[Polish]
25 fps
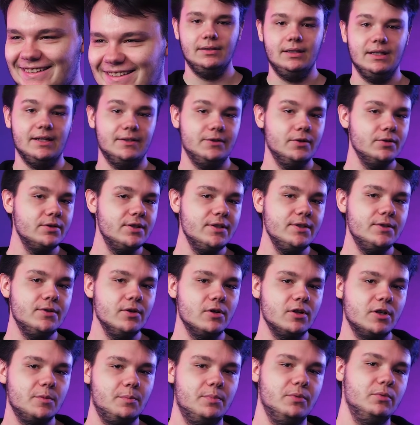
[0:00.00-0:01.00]
Dla Naughty
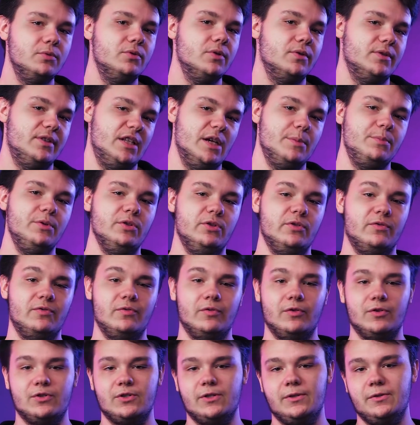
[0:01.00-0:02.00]
Dog był to debiut w
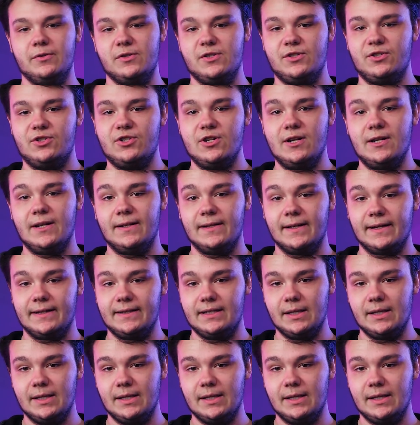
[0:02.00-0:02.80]
tworzeniu strzelanek